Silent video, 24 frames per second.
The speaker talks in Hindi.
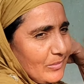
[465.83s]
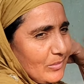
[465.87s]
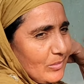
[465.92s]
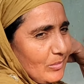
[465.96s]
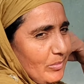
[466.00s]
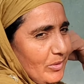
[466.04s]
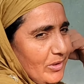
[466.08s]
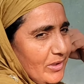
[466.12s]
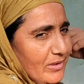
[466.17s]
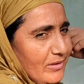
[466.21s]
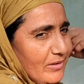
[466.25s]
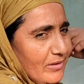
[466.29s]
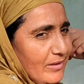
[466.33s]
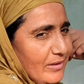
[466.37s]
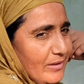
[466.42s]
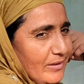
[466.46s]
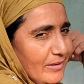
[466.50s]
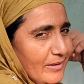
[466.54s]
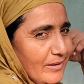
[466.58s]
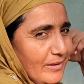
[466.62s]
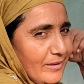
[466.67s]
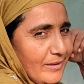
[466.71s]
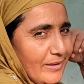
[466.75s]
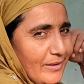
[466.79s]
बीस दिन
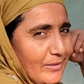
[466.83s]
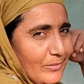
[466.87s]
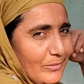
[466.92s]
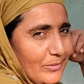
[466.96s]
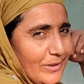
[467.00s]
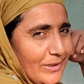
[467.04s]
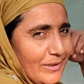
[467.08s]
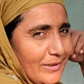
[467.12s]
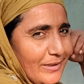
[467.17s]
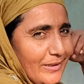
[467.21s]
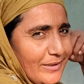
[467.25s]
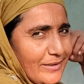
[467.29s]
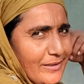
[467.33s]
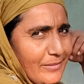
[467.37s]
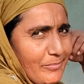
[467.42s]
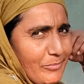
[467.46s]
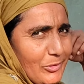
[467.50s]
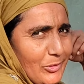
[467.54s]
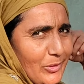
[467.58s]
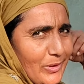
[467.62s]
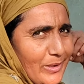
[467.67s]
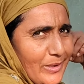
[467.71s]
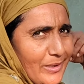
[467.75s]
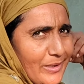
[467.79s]
ठीक है उनका नींद
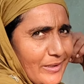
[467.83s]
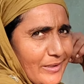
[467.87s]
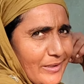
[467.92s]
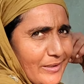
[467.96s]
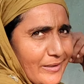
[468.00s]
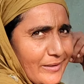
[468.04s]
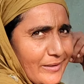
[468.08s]
पूरी नहीं है